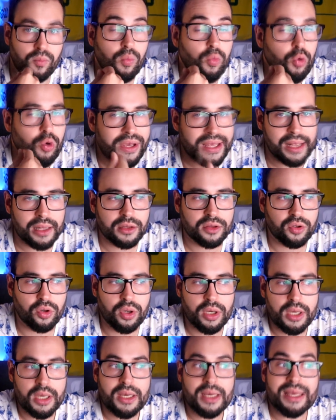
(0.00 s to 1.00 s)
muy
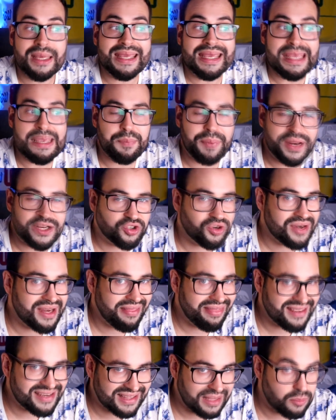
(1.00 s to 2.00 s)
alto. Y para eso
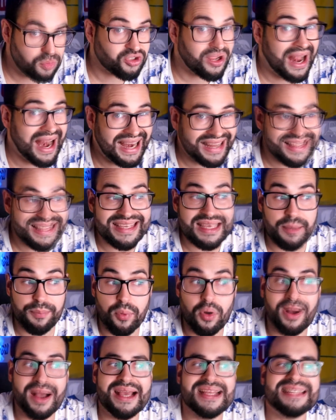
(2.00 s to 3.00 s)
necesitamos a alguien que
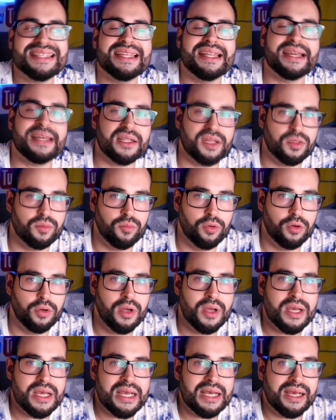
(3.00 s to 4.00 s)
ponga ese ritmo.
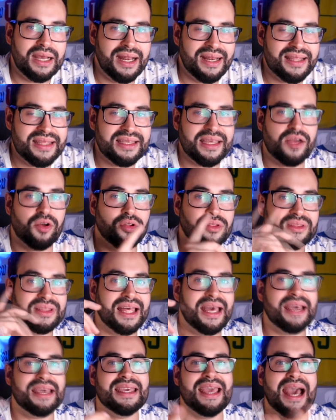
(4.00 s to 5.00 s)
Alguien que
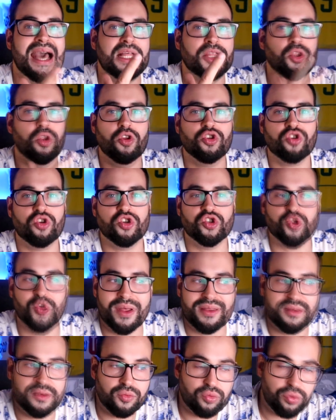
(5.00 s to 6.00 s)
contagie a todos con
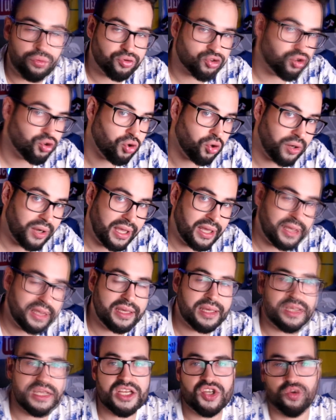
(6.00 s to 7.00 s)
su actitud, su
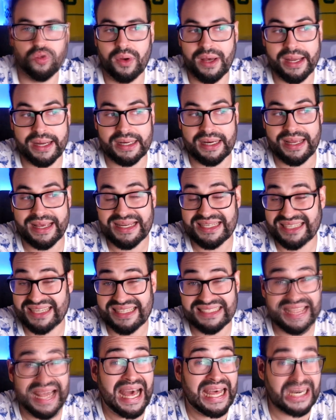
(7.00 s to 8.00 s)
coraje y su garra.
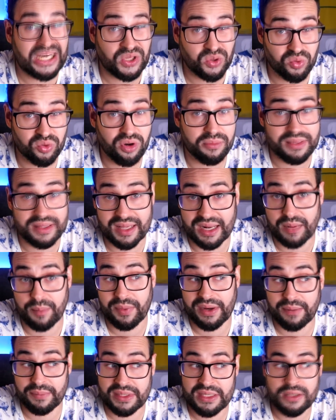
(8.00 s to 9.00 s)
Ese es Arturo Vidal.
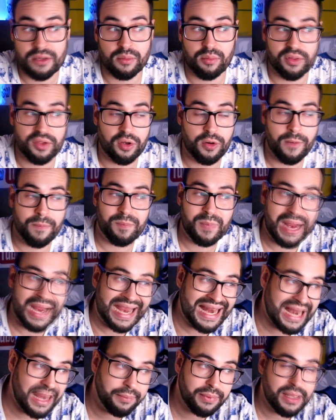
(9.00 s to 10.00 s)
Para mí, como digo,
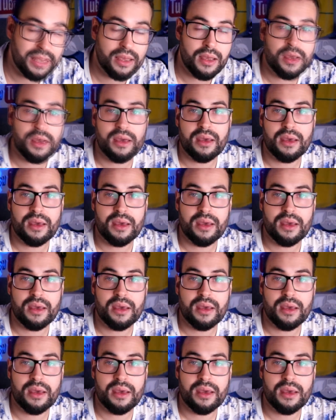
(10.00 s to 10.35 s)
clave